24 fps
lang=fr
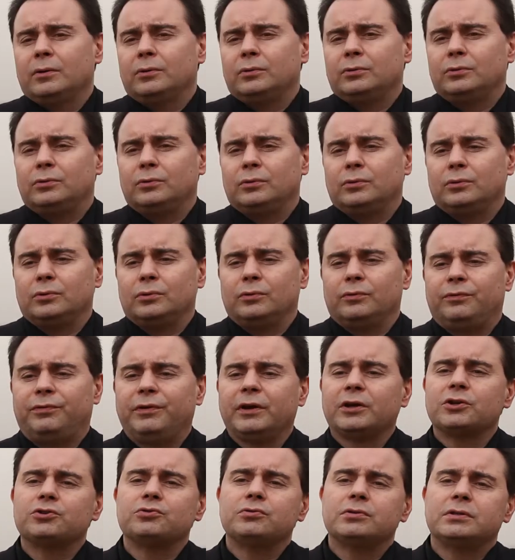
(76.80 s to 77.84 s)
de
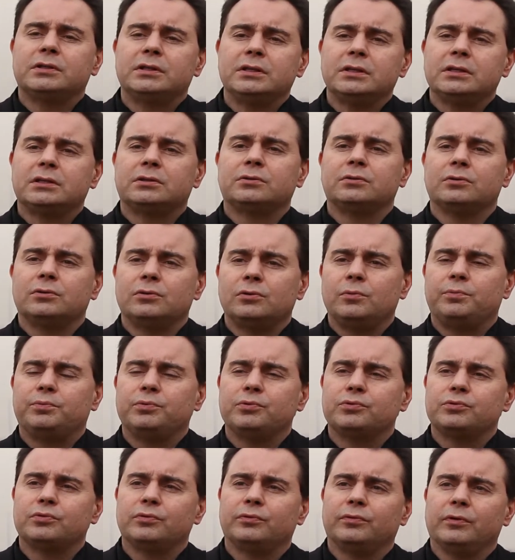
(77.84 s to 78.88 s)
faire justice euh, le
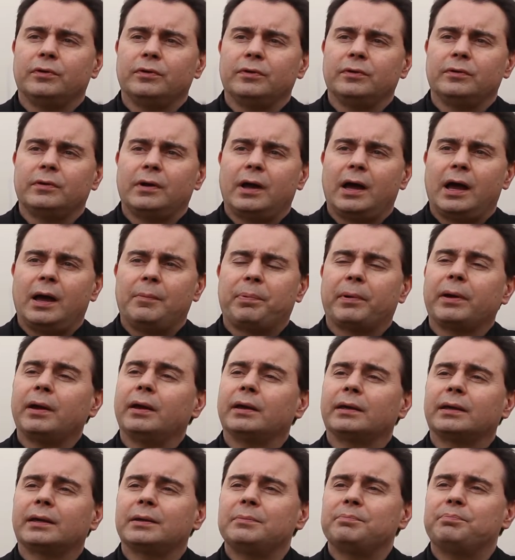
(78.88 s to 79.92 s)
plus souvent après
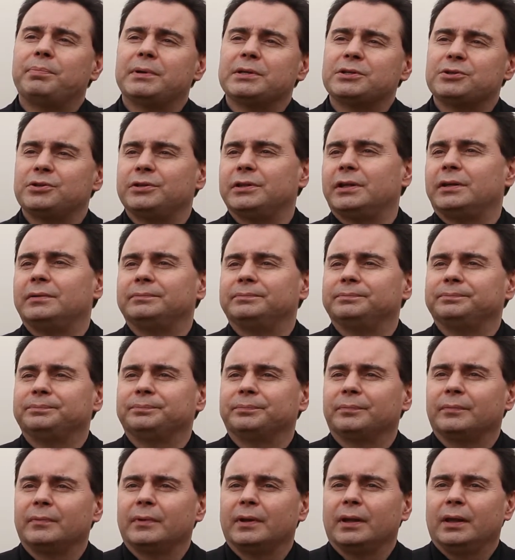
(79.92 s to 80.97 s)
un crime passionnel.
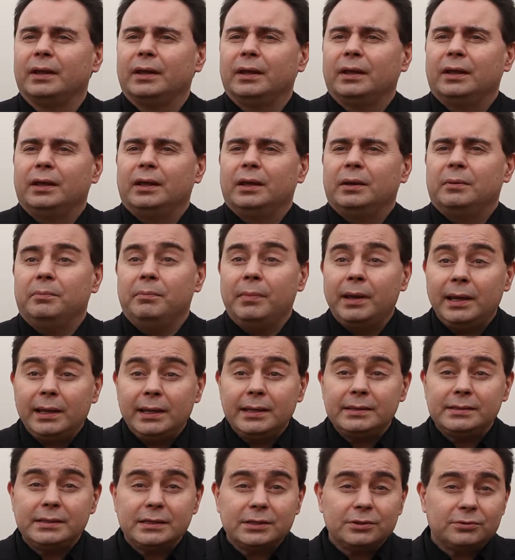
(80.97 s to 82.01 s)
Mais
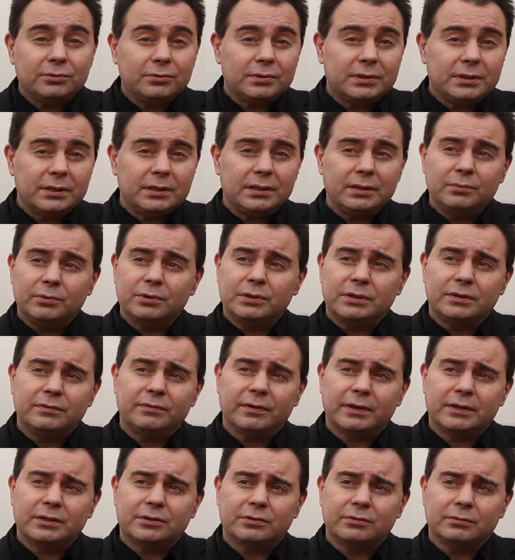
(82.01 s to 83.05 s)
il existe aussi des
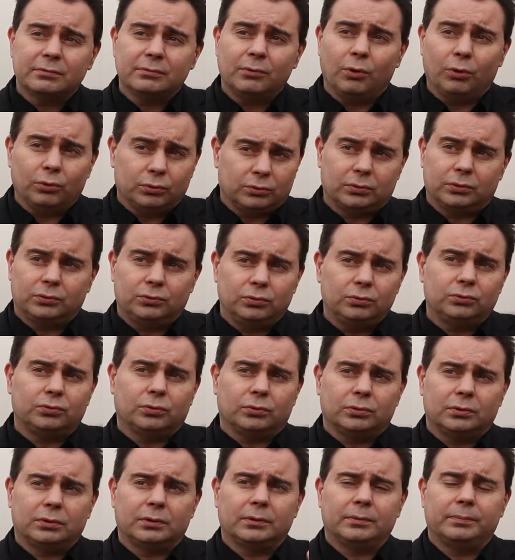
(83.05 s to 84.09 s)
motivations autres,
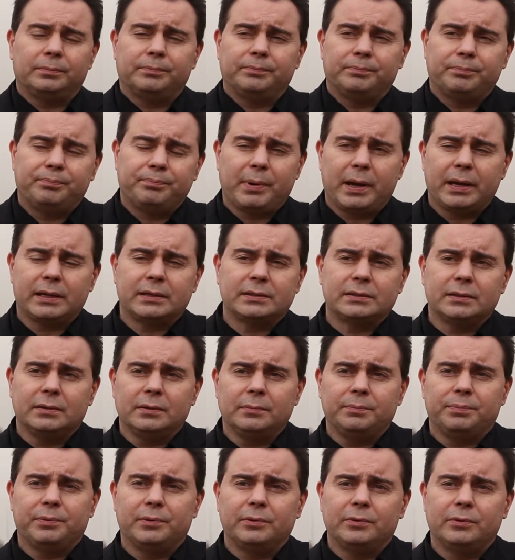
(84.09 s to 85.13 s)
tout autres. Par
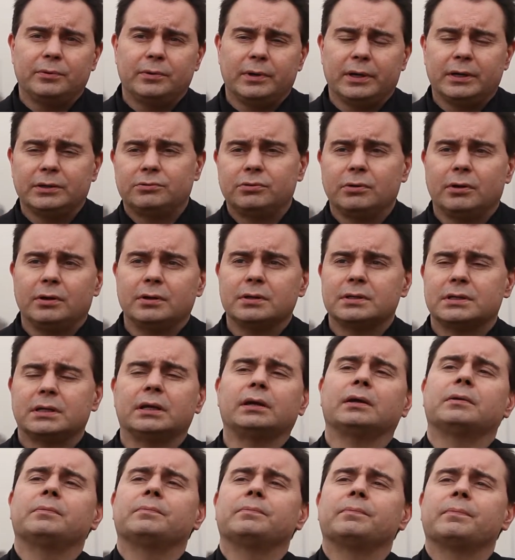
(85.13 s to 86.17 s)
exemple, euh, un tueur en
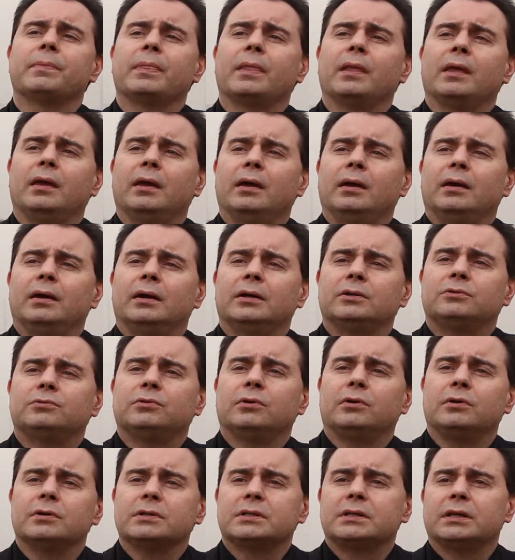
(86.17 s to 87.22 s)
série. Un
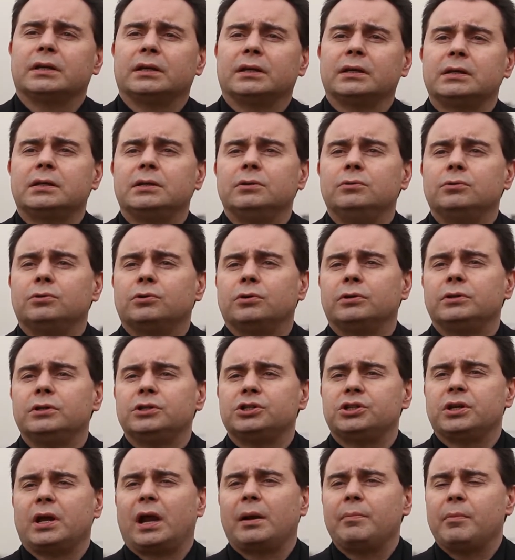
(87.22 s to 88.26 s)
tueur en série qui ne connaît
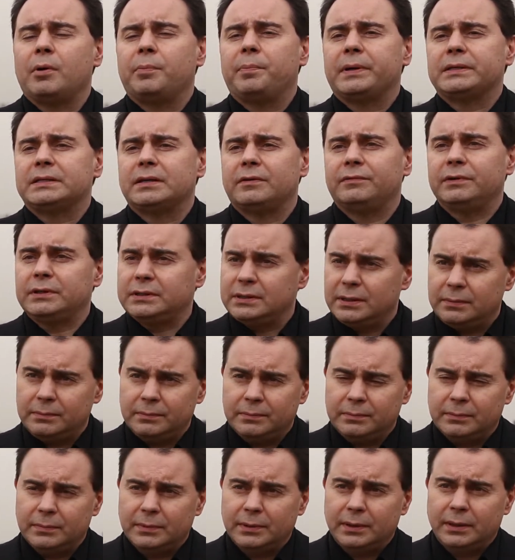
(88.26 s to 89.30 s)
généralement pas sa
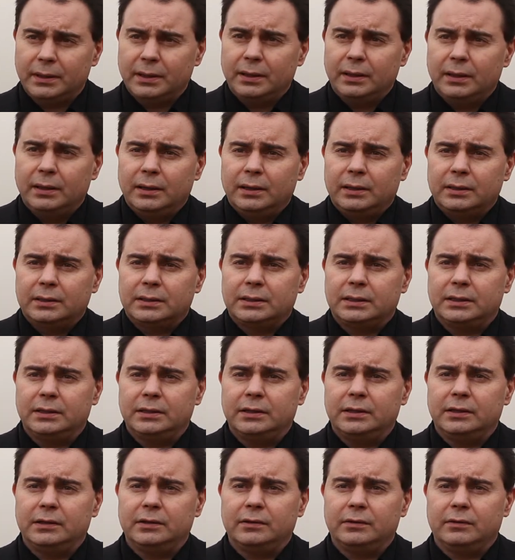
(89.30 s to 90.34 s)
victime,
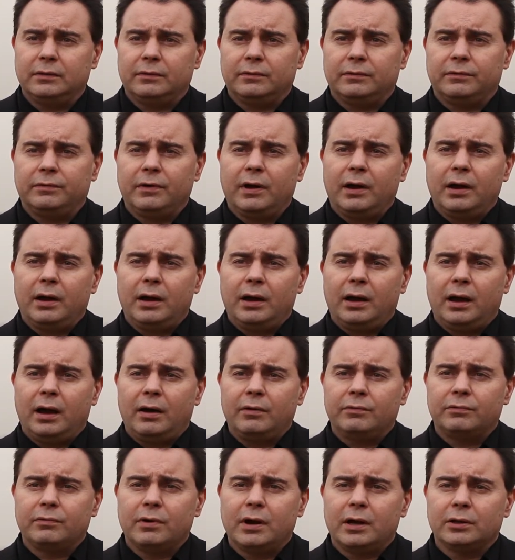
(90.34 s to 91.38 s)
qui va
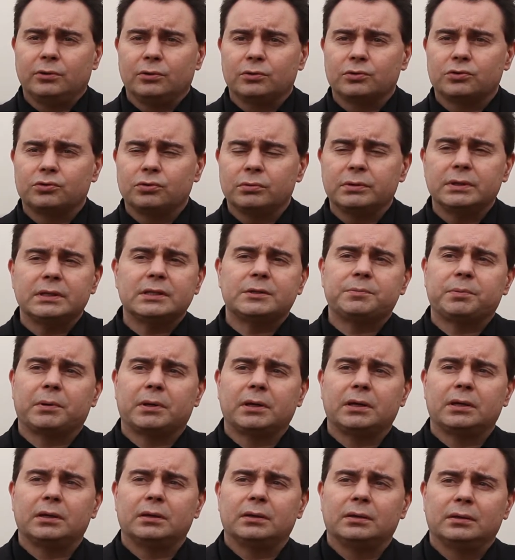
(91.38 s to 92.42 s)
avoir dans son
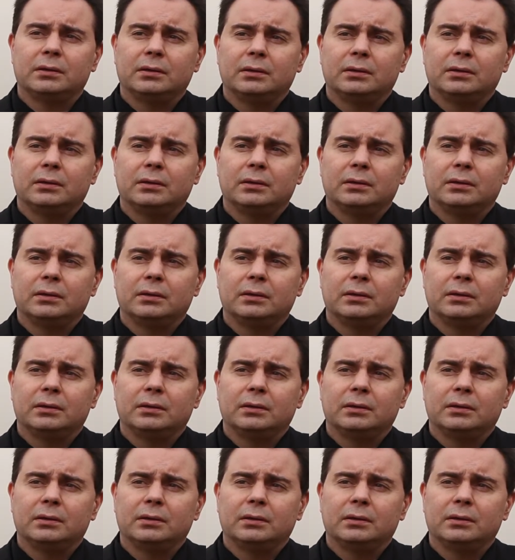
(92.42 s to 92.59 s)
esprit